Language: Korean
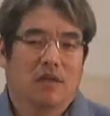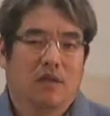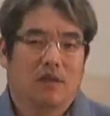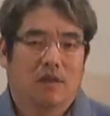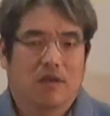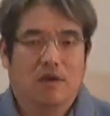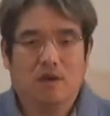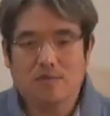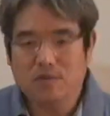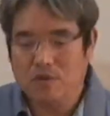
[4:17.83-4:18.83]
예,
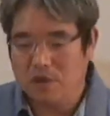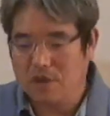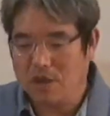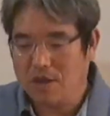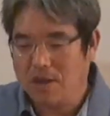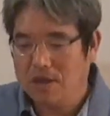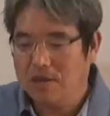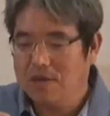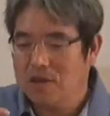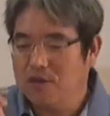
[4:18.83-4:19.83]
컵으로 이렇게
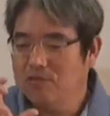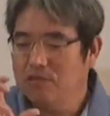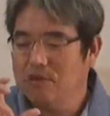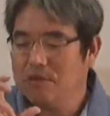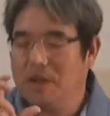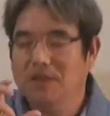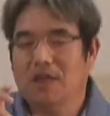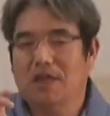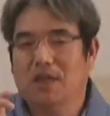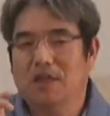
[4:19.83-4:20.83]
기울여서
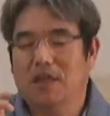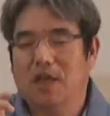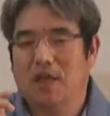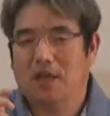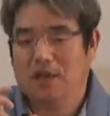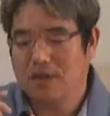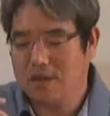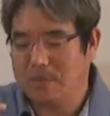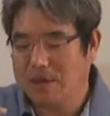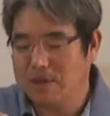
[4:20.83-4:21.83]
마셔야 되는데
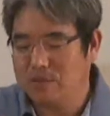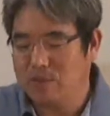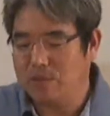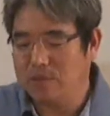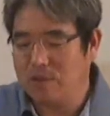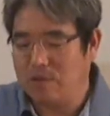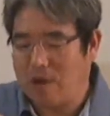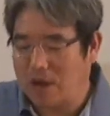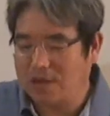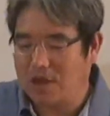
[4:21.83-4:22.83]
그렇게 마실 수가 없어요.
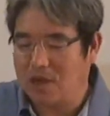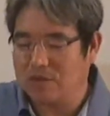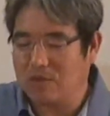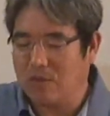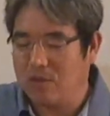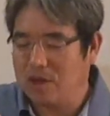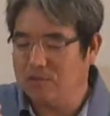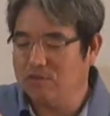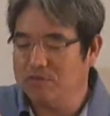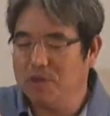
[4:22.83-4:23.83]
꽉 차가지고
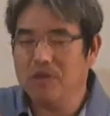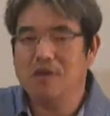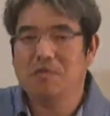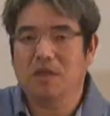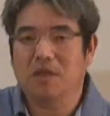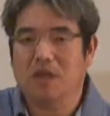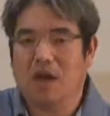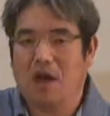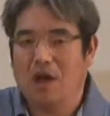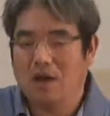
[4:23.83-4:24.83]
기울으면
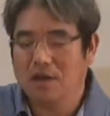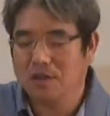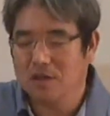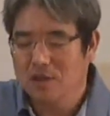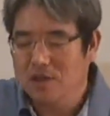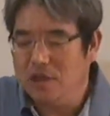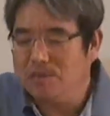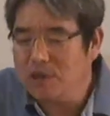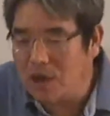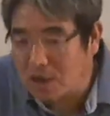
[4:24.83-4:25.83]
흘러버리니까. 그래서
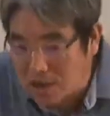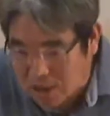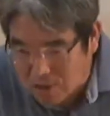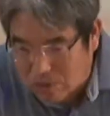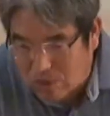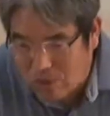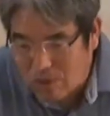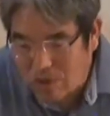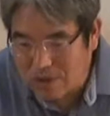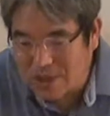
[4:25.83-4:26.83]
입을 갖다 대죠.
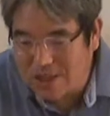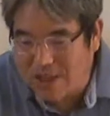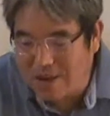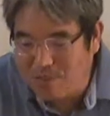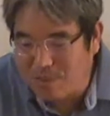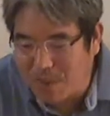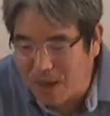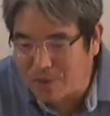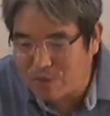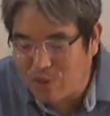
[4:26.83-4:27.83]
일단 한번
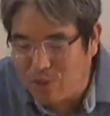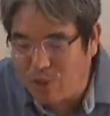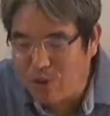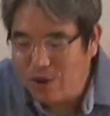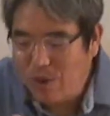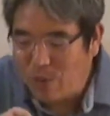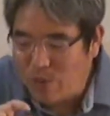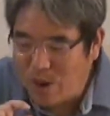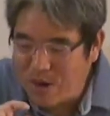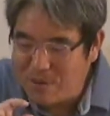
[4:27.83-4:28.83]
빨아주고
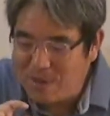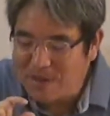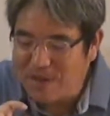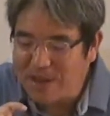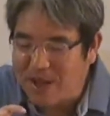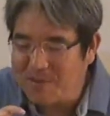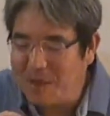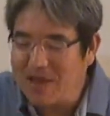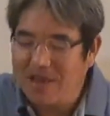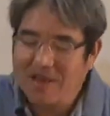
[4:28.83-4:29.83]
공간을 만든
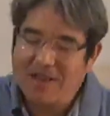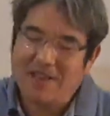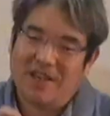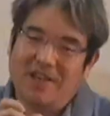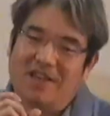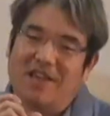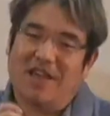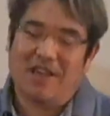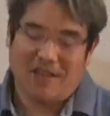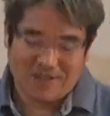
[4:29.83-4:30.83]
다음에 이제
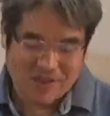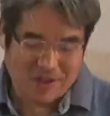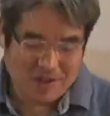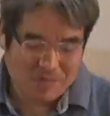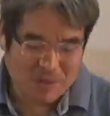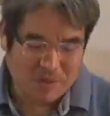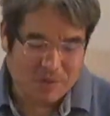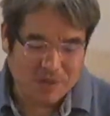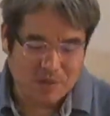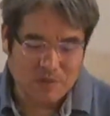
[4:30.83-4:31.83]
이렇게 제가 커피를
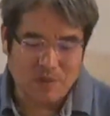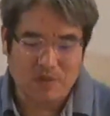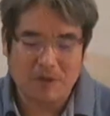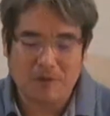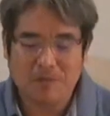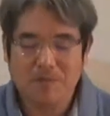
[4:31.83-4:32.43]
마실 수 있어요.